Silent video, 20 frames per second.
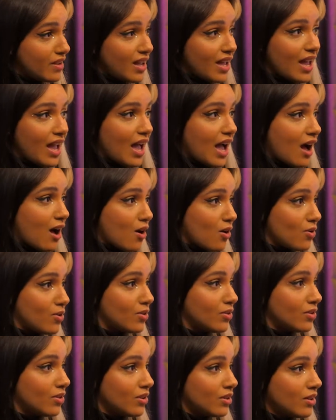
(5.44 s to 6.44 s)
Você real. Você veio pra
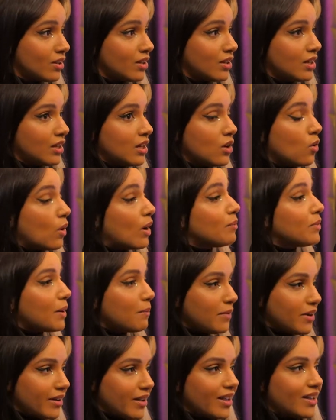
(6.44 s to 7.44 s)
cá sozinha? Com a minha
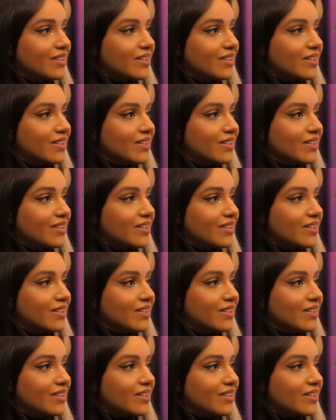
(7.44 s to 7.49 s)
mãe.